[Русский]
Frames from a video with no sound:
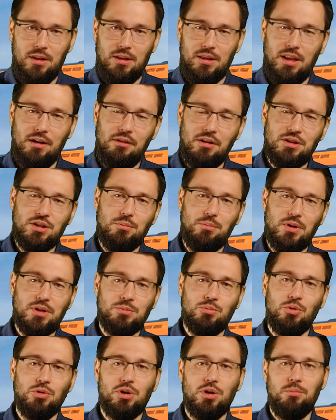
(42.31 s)
Давайте
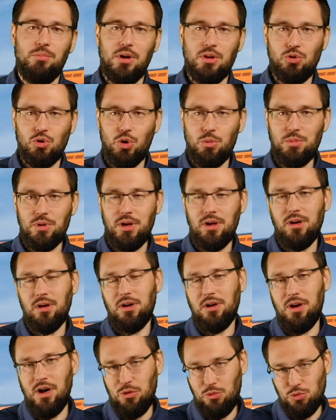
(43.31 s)
посмотрим подробнее,
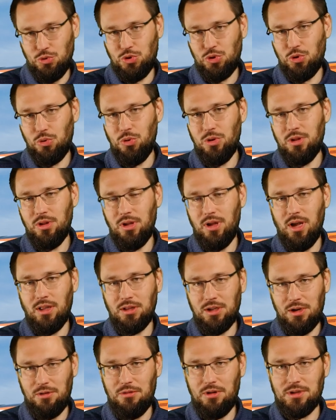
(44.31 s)
как устроен
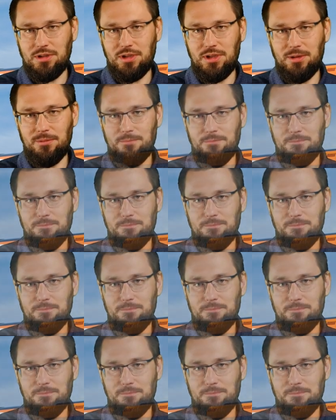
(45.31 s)
открыватель.